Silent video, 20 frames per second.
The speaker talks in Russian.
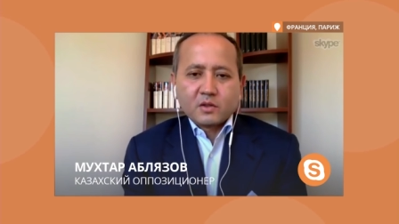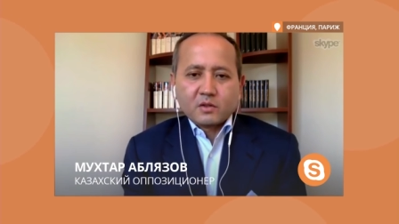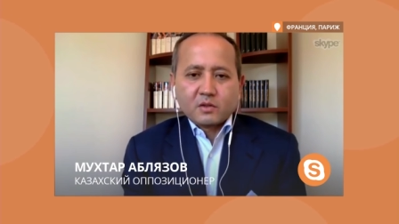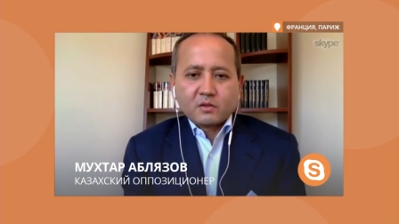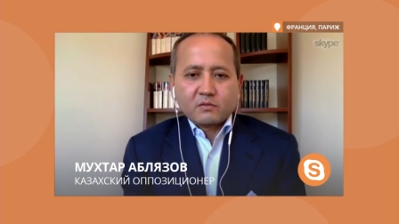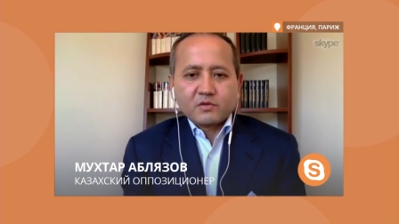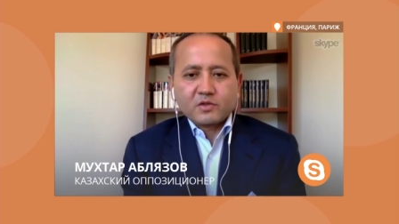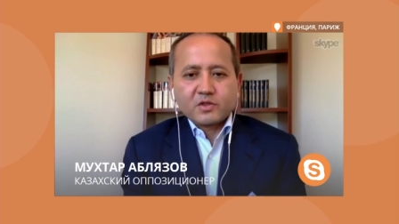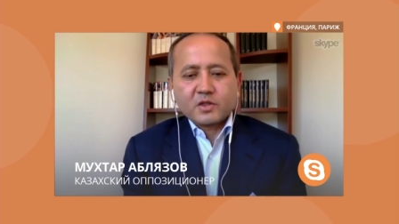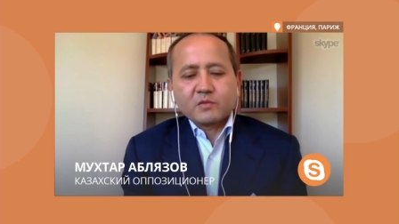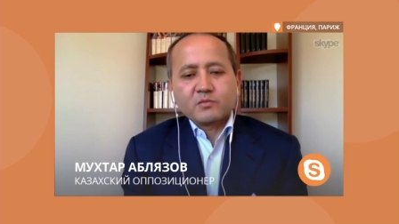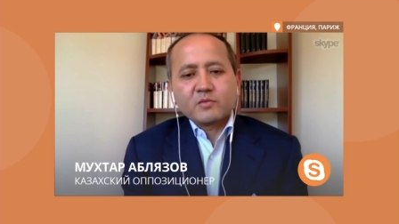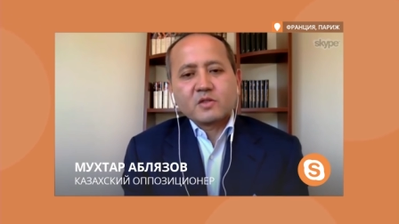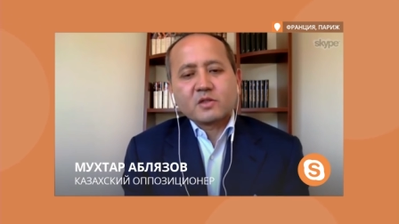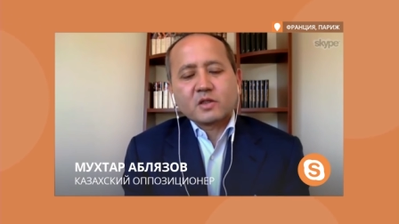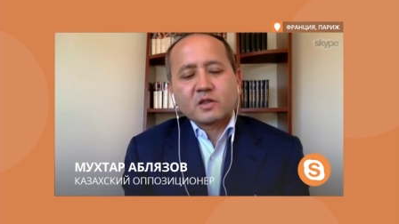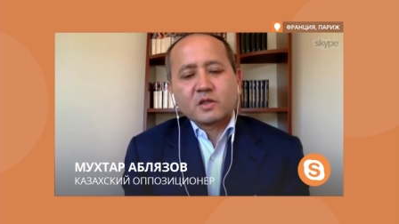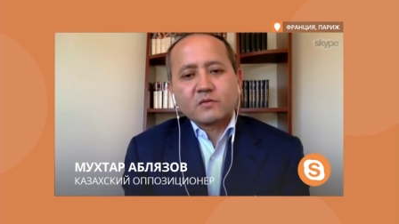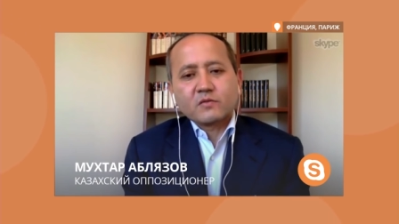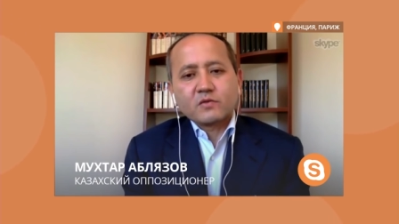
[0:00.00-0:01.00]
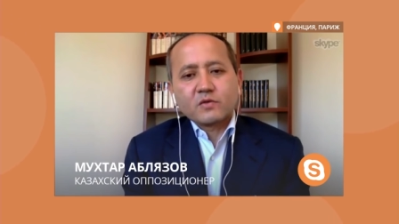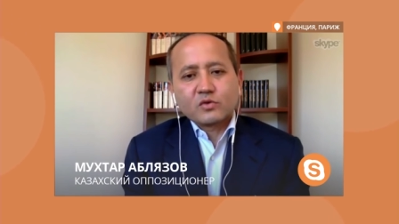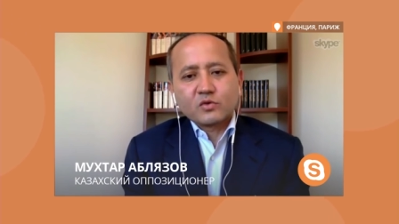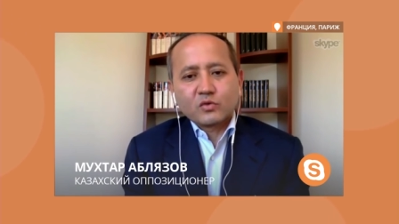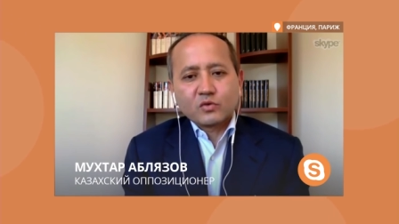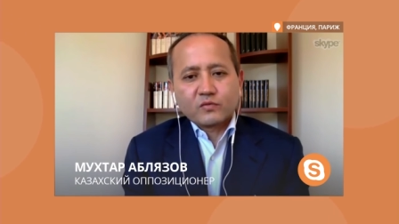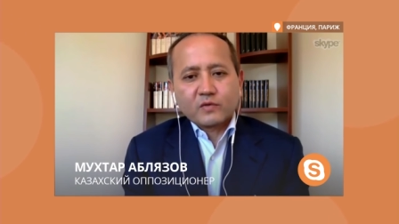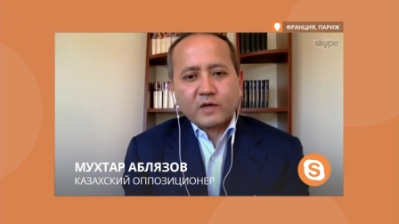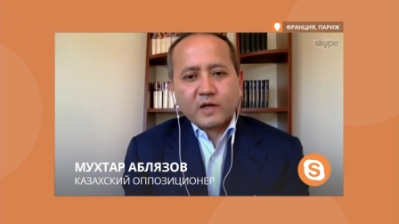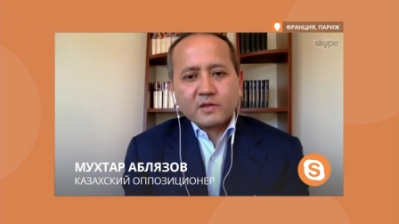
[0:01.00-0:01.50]
Высший административный
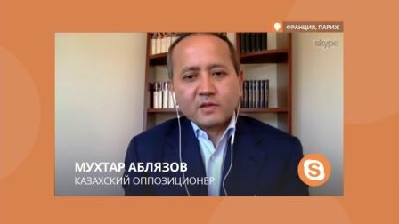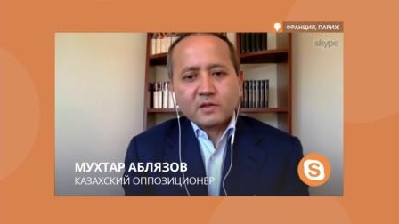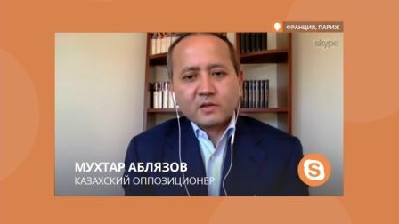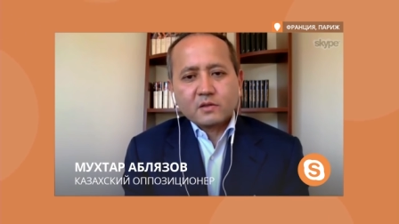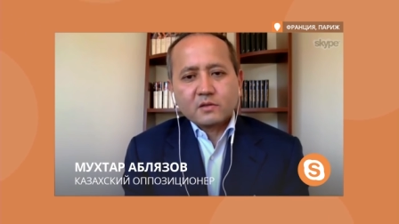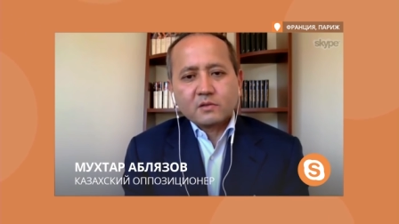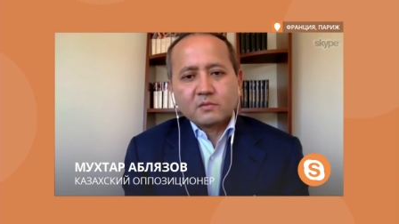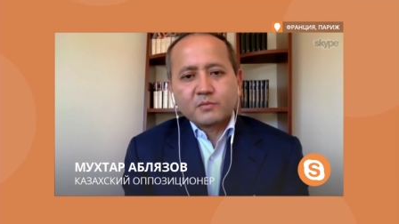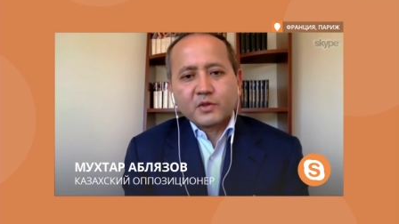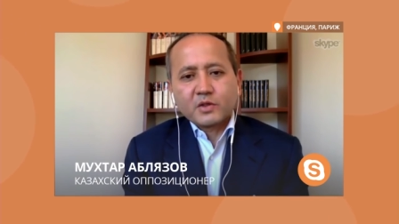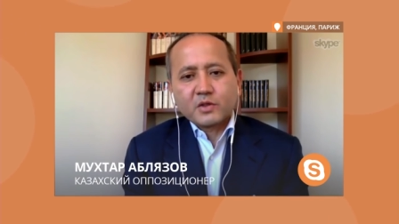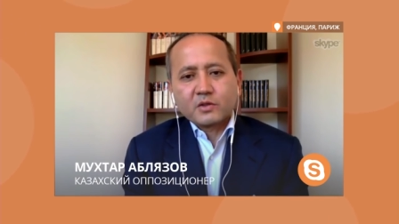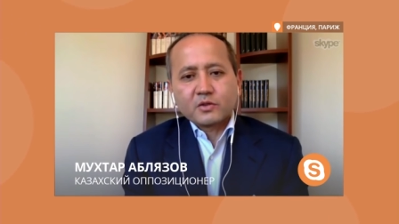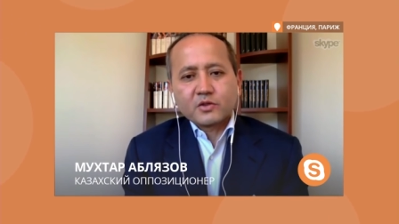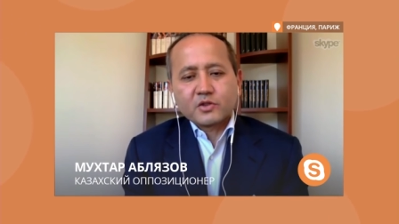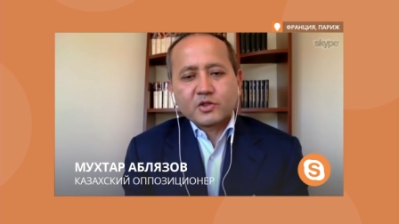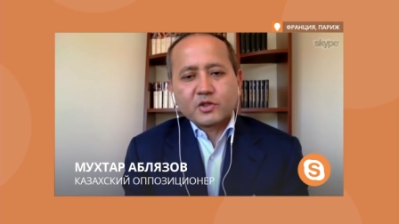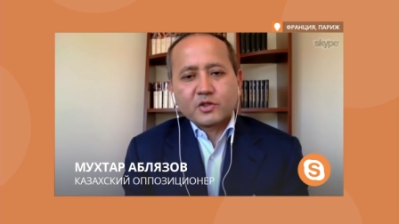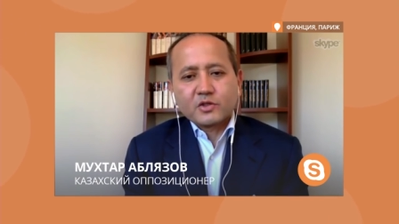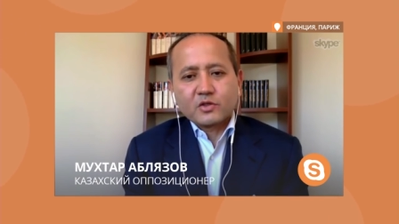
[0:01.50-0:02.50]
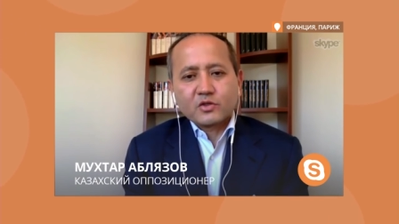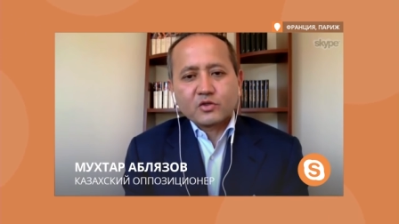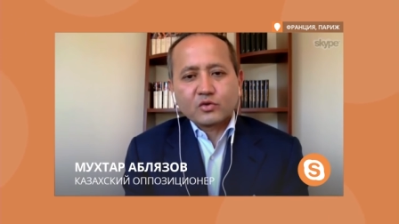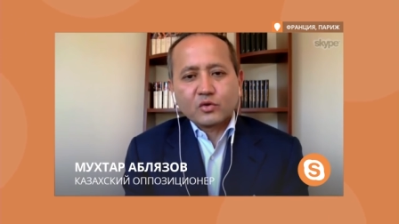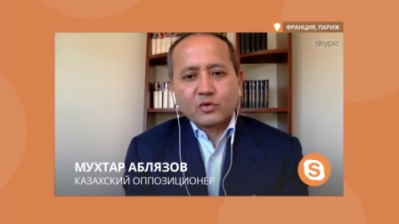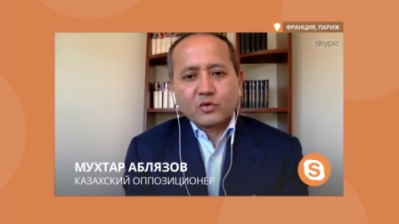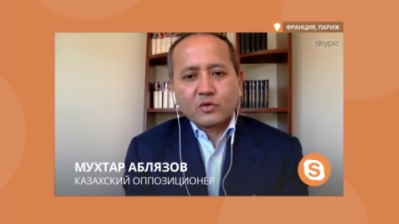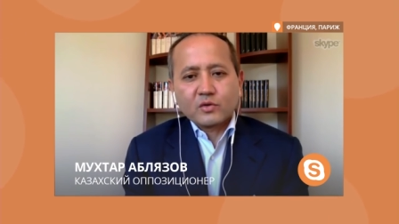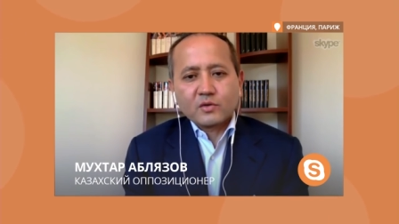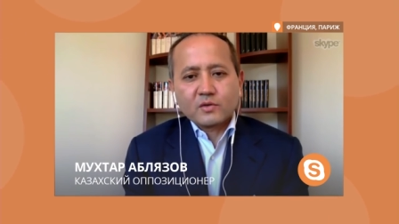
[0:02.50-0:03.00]
суд Франции принял решение,
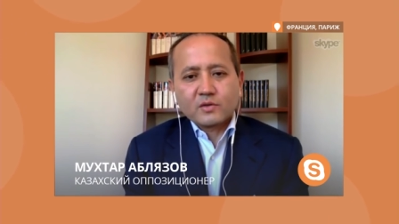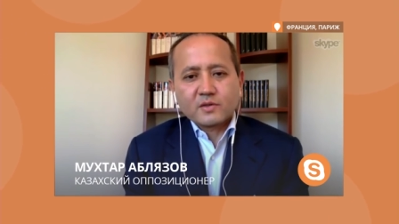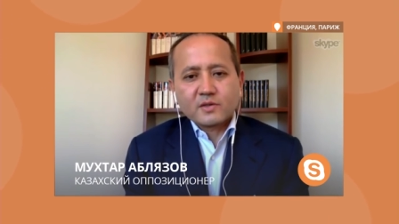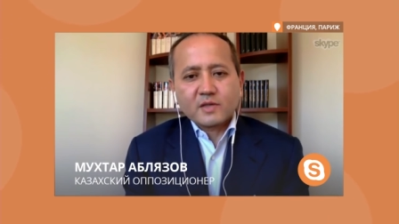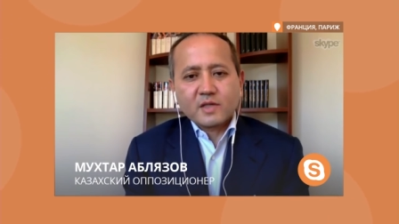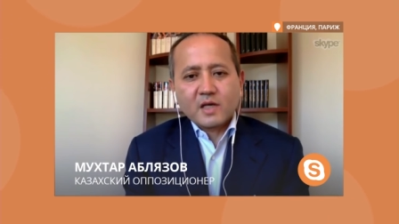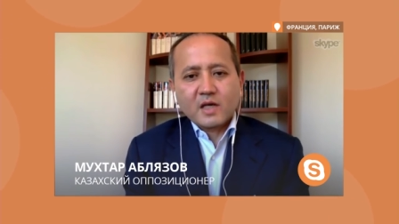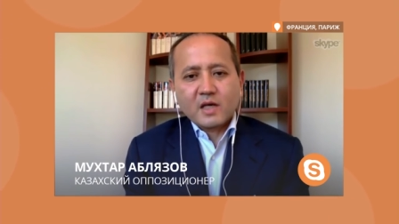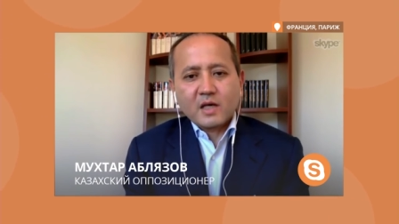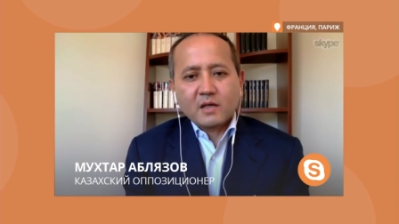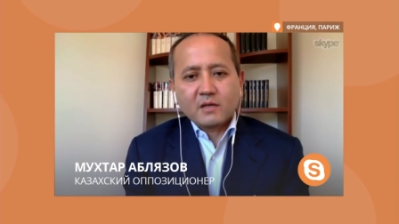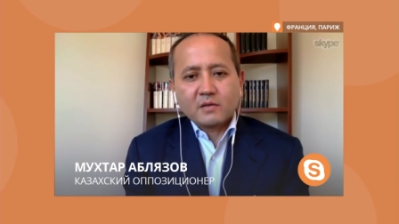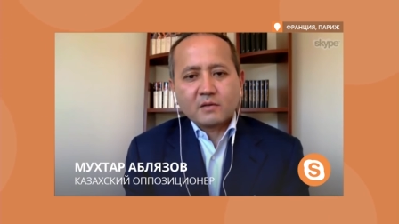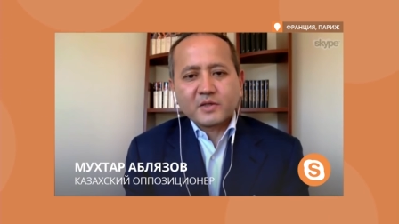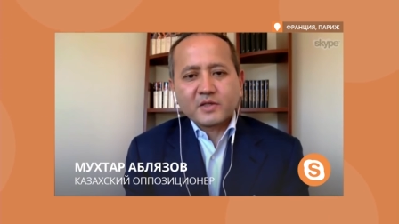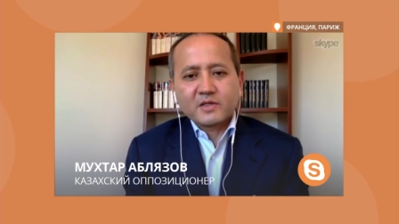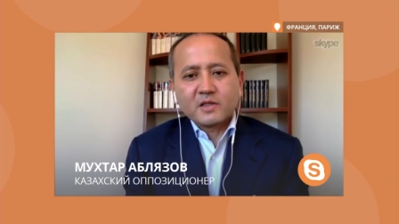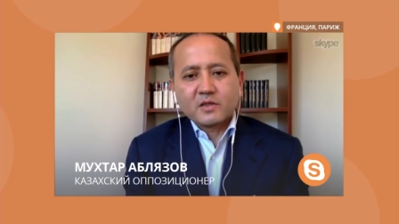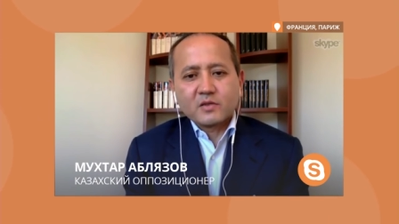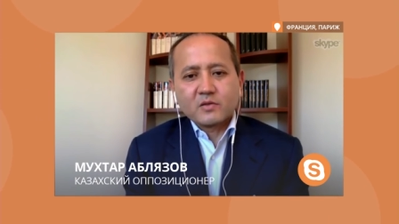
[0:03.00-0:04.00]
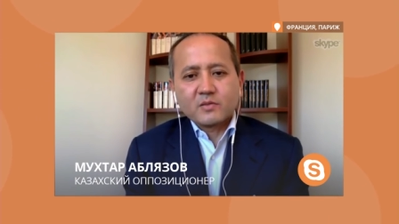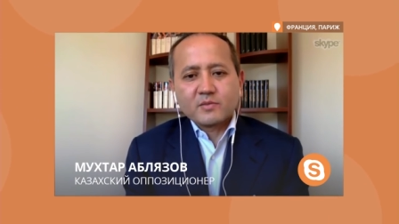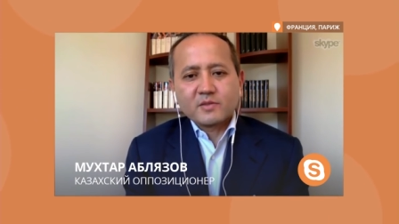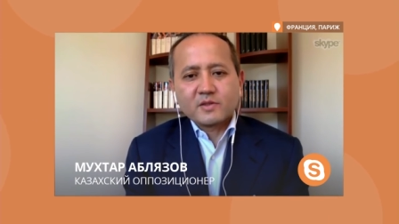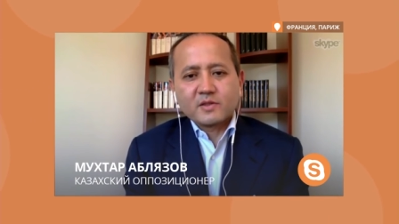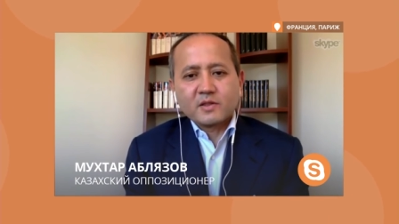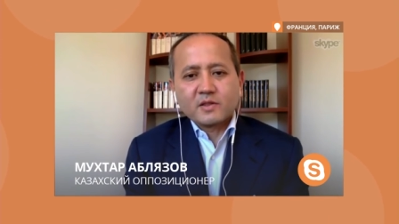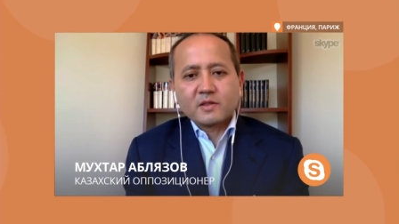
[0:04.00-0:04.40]
что за преследованием